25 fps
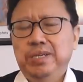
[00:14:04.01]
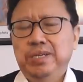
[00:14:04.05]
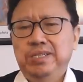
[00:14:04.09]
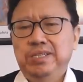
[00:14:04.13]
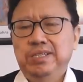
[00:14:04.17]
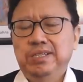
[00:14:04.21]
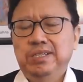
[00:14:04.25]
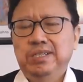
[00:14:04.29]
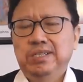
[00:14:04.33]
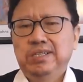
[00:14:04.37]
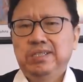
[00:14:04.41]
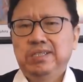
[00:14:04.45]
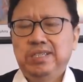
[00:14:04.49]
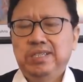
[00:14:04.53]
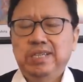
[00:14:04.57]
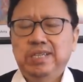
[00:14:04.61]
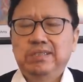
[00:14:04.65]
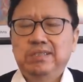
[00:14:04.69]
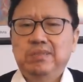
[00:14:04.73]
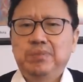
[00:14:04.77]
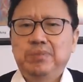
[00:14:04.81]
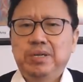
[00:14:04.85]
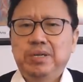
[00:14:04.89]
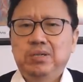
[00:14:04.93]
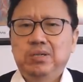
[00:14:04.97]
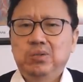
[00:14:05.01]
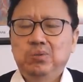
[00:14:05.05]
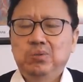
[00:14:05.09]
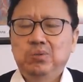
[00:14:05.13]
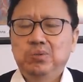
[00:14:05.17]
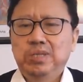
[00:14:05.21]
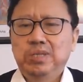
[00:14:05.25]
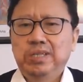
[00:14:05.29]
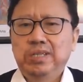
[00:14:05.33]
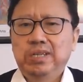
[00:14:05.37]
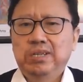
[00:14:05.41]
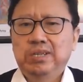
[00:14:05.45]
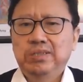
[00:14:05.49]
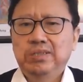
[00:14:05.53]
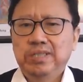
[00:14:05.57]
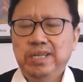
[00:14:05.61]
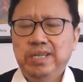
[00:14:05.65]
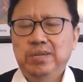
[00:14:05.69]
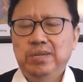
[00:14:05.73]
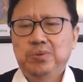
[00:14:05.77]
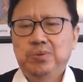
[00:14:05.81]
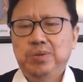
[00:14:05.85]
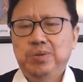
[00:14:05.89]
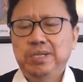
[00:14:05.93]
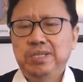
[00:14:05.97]
席，江泽民和胡锦涛也
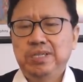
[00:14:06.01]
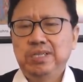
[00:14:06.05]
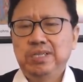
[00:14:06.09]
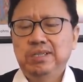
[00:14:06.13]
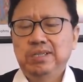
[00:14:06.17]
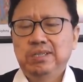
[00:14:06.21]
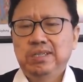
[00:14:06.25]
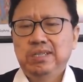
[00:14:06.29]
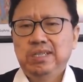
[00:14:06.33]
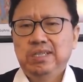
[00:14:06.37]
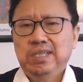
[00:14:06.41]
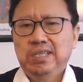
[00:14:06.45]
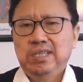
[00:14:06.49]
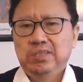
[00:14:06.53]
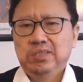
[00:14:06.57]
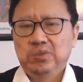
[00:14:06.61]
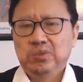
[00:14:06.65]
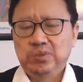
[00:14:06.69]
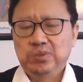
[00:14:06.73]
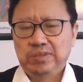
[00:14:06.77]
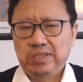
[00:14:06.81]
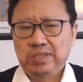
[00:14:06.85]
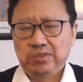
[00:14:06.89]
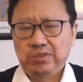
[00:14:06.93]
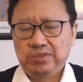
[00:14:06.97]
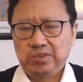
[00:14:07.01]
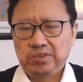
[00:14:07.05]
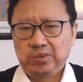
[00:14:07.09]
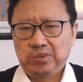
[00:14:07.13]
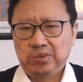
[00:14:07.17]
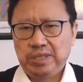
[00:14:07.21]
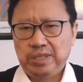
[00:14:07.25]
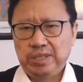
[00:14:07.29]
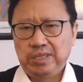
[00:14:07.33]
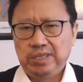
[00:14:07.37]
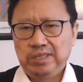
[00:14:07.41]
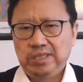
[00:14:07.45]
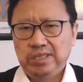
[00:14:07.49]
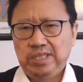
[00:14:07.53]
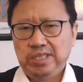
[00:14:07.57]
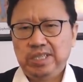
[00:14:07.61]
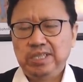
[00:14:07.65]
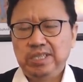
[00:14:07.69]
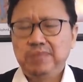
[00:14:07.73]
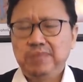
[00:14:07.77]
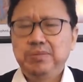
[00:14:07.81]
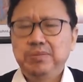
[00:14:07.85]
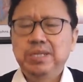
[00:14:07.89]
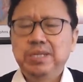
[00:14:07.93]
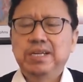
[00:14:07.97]
缺席。说这就是对习
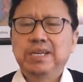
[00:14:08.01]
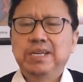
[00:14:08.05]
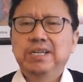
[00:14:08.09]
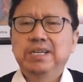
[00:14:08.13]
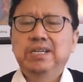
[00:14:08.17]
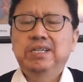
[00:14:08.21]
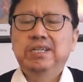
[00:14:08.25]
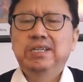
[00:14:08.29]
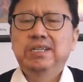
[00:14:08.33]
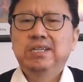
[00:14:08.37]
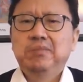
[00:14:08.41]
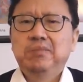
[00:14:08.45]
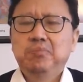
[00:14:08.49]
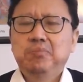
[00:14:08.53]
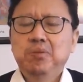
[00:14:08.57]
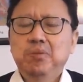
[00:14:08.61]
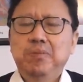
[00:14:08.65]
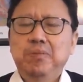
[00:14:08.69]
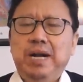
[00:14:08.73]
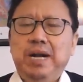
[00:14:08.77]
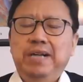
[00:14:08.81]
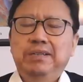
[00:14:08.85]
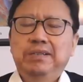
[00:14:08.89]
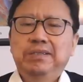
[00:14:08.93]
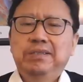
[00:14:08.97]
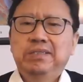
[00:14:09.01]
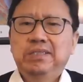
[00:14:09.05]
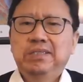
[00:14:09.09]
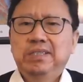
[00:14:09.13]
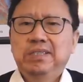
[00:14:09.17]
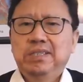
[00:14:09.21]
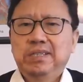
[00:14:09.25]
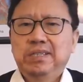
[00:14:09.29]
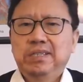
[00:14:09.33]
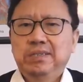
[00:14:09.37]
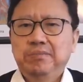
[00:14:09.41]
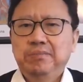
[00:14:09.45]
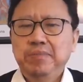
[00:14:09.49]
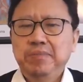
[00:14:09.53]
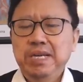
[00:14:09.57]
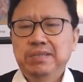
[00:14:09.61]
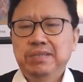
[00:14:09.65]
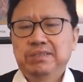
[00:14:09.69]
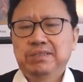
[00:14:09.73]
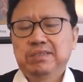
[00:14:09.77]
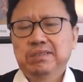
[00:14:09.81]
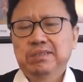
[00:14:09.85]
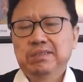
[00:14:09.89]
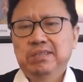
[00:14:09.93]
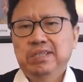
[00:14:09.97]
近平的一个不满、蔑
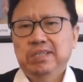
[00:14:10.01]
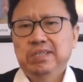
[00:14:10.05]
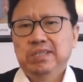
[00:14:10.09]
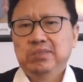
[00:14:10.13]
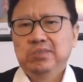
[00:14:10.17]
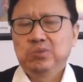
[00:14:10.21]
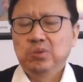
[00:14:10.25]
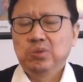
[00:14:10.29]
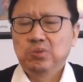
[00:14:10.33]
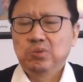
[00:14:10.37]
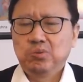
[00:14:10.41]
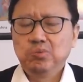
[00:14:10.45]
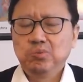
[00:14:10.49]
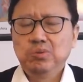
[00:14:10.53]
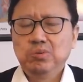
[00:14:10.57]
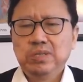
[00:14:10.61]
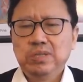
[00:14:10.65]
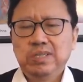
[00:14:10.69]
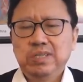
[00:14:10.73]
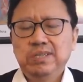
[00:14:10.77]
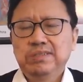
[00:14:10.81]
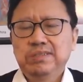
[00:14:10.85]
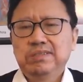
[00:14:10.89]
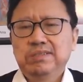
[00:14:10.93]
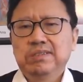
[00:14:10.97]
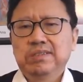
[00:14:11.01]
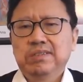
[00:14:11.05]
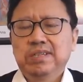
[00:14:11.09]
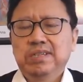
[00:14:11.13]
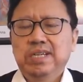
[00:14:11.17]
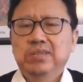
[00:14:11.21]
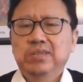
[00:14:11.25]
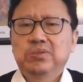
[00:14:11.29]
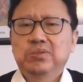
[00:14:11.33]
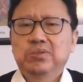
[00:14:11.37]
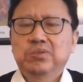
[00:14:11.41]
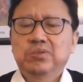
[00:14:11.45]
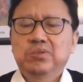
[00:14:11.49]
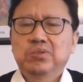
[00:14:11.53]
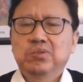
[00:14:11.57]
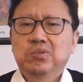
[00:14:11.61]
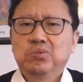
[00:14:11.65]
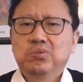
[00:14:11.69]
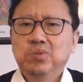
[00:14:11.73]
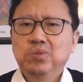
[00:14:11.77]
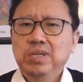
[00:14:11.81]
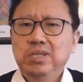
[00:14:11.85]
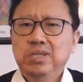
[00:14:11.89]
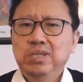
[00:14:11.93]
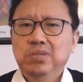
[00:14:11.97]
视。说朱镕基是可以说是
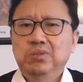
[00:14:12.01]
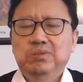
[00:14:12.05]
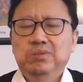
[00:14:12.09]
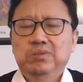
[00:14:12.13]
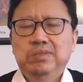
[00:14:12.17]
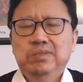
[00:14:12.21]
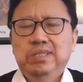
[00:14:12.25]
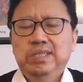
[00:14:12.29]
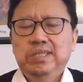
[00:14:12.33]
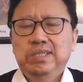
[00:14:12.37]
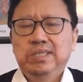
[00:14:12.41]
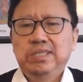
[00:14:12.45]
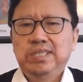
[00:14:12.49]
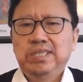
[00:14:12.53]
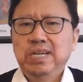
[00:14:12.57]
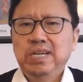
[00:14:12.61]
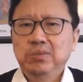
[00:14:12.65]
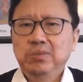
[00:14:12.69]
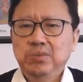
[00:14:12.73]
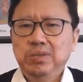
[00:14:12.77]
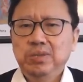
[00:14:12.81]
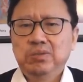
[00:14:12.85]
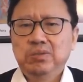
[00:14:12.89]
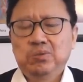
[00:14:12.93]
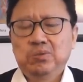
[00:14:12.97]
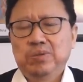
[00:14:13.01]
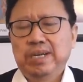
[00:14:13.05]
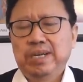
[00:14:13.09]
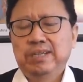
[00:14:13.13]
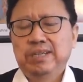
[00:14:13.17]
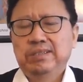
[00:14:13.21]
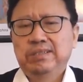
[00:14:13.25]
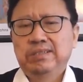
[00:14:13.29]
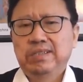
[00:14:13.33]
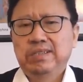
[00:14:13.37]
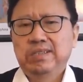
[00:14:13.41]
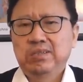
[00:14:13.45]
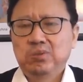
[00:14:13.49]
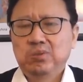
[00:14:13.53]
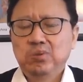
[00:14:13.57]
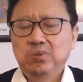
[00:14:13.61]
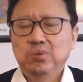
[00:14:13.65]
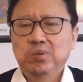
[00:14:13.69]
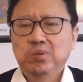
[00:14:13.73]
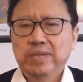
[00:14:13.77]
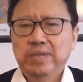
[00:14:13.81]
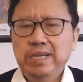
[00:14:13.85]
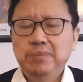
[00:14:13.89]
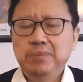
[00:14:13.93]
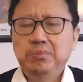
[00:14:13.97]
最有相对说呢，在中
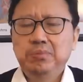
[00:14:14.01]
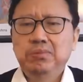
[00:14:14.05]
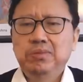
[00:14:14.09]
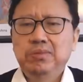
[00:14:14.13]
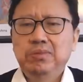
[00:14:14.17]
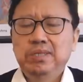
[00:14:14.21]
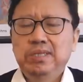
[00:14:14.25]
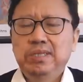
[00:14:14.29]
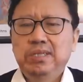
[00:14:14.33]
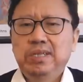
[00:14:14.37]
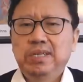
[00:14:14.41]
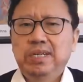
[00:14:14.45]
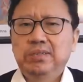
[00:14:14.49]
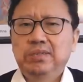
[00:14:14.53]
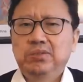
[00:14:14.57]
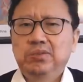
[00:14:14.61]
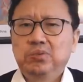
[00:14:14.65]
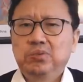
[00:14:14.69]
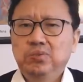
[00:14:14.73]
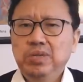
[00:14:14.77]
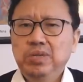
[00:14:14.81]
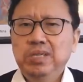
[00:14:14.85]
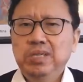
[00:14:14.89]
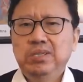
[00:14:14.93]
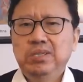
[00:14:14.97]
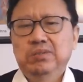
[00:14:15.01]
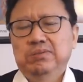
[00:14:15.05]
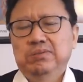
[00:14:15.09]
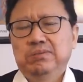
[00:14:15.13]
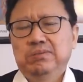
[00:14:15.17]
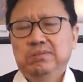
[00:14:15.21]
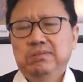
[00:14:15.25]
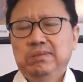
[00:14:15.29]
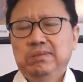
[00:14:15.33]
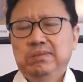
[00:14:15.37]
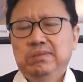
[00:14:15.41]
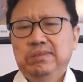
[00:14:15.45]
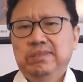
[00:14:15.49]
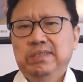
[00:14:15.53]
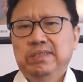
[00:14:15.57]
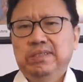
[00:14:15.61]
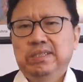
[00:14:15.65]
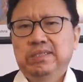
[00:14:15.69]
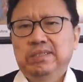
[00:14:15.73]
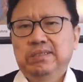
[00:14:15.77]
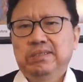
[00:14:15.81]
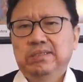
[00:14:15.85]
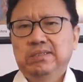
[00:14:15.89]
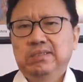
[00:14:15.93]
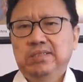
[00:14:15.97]
共内部啊最有这
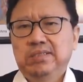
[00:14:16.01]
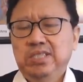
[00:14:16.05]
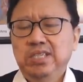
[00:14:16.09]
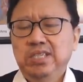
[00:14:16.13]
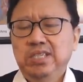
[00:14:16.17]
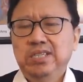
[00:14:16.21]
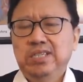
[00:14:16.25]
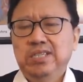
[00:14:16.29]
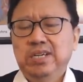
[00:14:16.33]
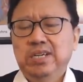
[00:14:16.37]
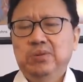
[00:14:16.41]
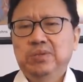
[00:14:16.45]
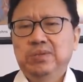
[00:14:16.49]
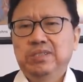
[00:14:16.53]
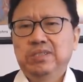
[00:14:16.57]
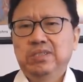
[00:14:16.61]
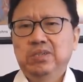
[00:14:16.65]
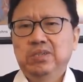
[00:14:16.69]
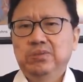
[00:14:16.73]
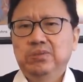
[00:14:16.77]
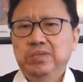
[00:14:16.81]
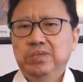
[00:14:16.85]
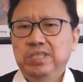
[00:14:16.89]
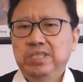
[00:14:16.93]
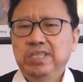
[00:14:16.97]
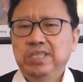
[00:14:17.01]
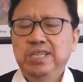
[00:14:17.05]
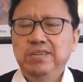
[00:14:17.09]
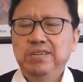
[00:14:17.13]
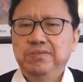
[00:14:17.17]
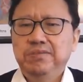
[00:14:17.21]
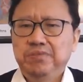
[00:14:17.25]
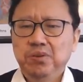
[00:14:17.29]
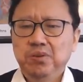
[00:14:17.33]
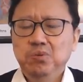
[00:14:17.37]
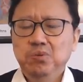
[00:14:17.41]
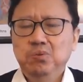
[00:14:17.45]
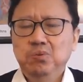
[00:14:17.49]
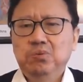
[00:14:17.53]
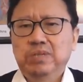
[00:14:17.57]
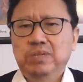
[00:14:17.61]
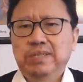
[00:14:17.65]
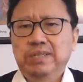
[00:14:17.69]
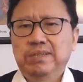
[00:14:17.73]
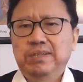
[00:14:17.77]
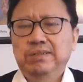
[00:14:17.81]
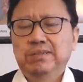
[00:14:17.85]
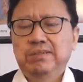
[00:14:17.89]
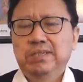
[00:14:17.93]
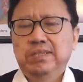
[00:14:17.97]
个气节或者有一定风骨的
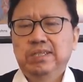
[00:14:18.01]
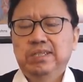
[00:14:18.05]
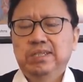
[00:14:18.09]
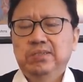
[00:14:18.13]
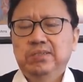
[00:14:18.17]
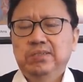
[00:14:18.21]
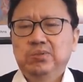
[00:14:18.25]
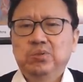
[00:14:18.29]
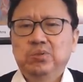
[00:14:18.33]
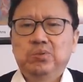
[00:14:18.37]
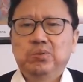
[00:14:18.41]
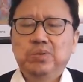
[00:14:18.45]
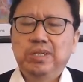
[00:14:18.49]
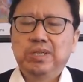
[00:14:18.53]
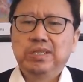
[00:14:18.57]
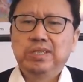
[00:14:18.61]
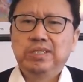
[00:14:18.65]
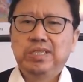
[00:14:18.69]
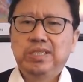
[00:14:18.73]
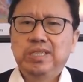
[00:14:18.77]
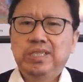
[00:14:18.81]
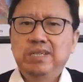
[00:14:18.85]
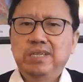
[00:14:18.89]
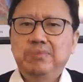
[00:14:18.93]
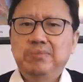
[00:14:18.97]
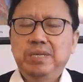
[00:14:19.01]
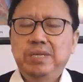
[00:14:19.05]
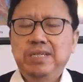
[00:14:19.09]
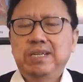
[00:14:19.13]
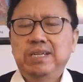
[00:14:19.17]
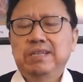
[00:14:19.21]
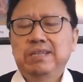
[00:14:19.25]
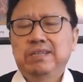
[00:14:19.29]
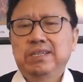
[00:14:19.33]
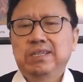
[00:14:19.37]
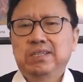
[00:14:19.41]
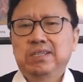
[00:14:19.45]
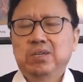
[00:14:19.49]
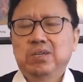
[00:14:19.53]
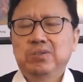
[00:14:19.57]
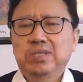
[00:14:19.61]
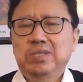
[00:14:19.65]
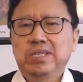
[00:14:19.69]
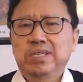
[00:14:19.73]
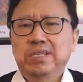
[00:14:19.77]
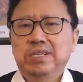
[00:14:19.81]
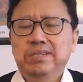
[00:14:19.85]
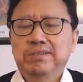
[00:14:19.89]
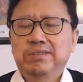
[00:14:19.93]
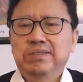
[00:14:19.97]
人。说对习近平现在的倒
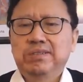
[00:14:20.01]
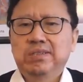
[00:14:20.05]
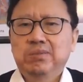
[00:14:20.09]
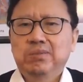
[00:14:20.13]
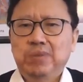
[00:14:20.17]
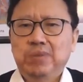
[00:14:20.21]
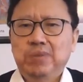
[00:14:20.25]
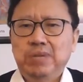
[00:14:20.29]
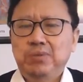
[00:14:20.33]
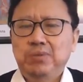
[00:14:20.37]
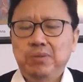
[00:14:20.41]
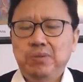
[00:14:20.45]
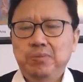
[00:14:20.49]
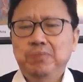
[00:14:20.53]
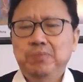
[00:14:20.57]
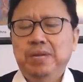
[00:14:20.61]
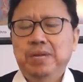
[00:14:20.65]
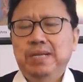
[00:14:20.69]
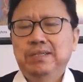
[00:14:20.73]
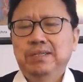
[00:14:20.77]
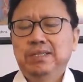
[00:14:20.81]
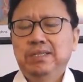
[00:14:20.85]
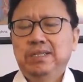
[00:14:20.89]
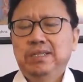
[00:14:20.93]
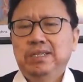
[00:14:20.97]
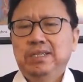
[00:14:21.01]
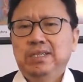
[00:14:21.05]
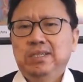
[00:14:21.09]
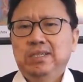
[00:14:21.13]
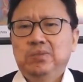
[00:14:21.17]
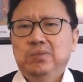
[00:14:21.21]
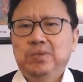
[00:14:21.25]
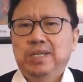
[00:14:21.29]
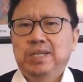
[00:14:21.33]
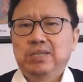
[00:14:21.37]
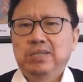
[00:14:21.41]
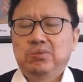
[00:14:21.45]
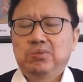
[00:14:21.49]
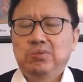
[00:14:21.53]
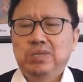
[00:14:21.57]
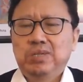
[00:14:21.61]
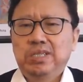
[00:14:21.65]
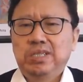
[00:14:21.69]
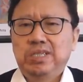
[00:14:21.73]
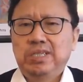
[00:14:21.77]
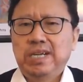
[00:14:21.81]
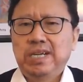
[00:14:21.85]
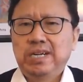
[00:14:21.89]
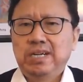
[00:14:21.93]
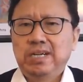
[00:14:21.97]
行逆施完全不满，对他处
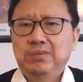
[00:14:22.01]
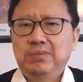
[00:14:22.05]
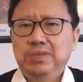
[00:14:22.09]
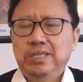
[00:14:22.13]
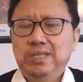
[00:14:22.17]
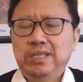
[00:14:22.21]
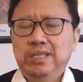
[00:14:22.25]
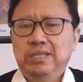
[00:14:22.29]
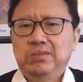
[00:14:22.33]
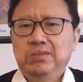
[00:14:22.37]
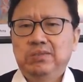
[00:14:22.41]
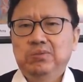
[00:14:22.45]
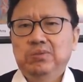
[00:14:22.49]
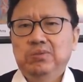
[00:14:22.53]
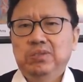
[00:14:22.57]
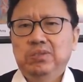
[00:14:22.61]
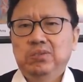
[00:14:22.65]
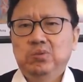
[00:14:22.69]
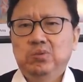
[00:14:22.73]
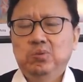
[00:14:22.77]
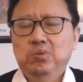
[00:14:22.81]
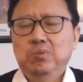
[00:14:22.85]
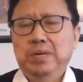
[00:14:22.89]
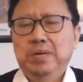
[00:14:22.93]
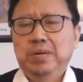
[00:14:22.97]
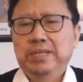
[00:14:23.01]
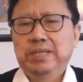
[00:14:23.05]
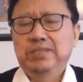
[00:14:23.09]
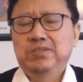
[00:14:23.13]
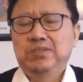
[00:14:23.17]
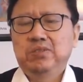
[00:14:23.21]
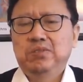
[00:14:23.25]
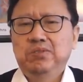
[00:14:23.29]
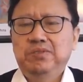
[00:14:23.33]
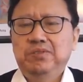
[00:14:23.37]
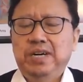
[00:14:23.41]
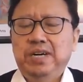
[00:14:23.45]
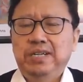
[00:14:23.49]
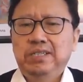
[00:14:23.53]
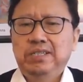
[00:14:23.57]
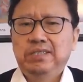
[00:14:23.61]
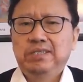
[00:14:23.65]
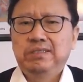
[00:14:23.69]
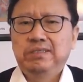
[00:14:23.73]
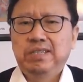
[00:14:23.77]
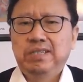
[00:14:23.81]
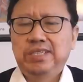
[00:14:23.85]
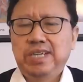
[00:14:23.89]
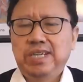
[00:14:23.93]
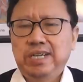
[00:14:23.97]
理香港问题的这种鲁莽的手法，
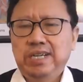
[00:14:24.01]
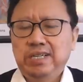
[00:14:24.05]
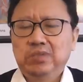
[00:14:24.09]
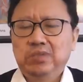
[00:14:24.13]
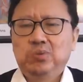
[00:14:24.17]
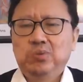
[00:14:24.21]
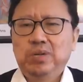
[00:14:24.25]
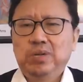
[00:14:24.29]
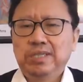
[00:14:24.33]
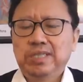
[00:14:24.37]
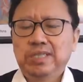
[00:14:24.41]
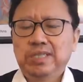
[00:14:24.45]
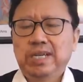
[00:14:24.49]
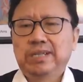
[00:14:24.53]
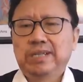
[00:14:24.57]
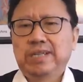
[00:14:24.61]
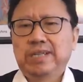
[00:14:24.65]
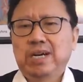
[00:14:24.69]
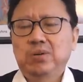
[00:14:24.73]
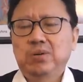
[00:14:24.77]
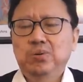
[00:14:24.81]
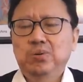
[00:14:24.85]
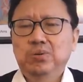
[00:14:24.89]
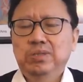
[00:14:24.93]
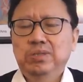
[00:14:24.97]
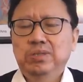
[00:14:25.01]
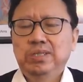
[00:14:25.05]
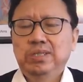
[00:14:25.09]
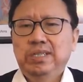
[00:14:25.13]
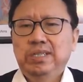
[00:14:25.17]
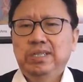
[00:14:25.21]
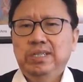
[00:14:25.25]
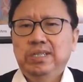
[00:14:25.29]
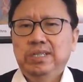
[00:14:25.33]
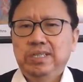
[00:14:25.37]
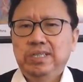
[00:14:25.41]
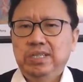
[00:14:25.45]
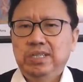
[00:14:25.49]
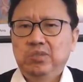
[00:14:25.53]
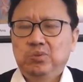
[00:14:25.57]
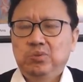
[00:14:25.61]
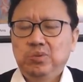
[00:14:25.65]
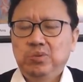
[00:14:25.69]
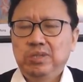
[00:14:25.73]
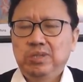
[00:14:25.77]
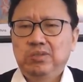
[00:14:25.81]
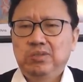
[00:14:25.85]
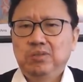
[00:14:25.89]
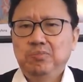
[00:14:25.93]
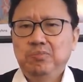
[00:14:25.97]
在香港闯下了大祸；，也
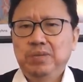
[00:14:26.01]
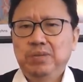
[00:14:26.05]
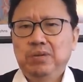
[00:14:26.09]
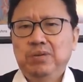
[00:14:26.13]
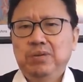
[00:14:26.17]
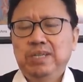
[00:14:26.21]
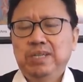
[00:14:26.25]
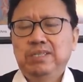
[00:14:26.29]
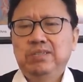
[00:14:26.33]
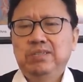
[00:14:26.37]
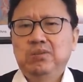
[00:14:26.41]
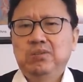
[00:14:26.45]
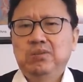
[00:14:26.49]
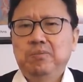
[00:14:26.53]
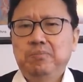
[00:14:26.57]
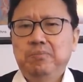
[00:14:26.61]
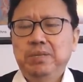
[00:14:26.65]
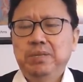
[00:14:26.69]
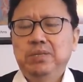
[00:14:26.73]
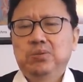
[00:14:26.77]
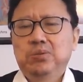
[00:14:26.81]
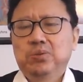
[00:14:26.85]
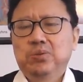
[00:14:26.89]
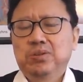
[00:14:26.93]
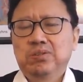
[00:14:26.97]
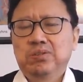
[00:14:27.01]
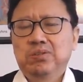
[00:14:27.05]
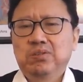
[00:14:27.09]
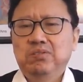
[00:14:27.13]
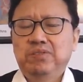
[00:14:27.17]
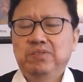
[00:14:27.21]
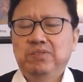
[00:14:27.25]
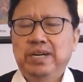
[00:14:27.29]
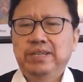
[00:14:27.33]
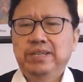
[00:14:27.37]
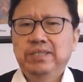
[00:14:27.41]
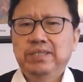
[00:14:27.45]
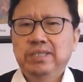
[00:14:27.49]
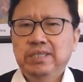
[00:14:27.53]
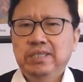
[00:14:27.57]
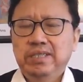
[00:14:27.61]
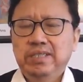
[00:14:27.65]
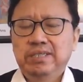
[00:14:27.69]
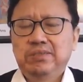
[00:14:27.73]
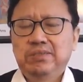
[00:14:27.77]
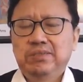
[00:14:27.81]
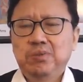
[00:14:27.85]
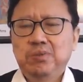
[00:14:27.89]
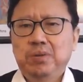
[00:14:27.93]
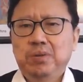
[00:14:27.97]
处理中美关系这种笨拙的手法，
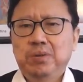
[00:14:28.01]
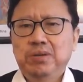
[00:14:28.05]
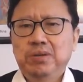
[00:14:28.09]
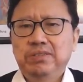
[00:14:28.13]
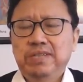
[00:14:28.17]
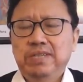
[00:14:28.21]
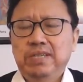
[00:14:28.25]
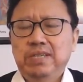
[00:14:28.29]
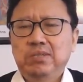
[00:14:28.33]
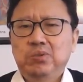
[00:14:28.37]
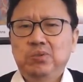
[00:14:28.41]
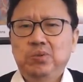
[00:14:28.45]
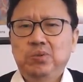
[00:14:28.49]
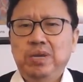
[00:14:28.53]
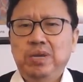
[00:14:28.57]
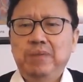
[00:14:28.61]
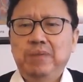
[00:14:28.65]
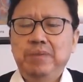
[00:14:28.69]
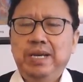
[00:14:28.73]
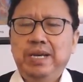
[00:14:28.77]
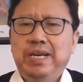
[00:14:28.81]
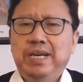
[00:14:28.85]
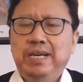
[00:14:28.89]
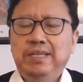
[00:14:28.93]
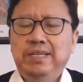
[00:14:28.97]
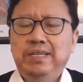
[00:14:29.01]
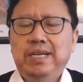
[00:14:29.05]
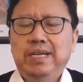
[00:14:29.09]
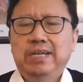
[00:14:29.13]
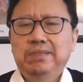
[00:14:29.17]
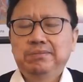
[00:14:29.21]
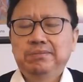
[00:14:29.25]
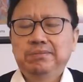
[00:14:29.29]
以至于贸易战全面开打，